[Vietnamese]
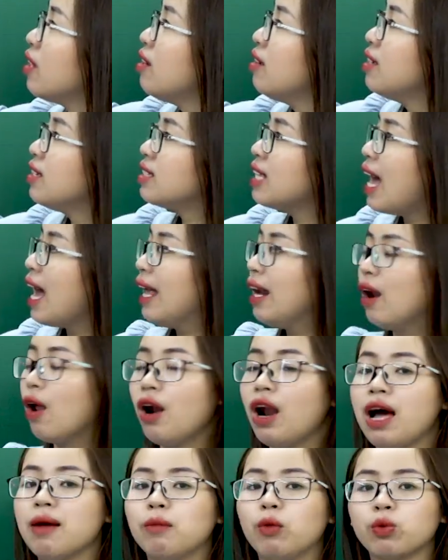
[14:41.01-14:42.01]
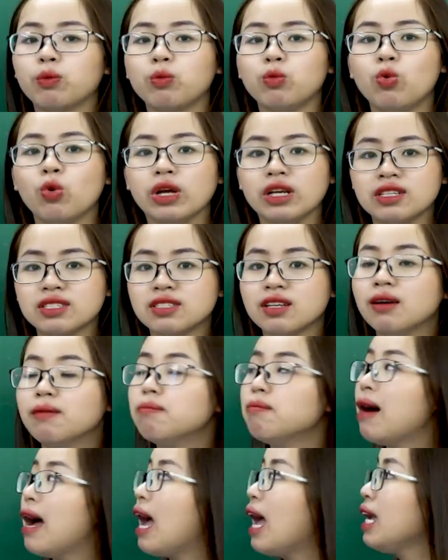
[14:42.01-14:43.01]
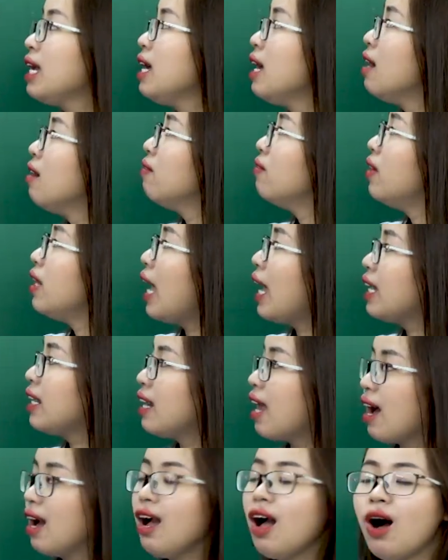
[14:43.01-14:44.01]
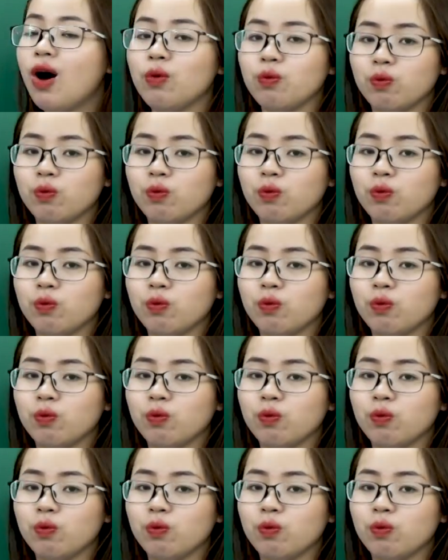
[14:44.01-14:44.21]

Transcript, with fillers: thời gian nó là một buổi sớm mai với ánh nắng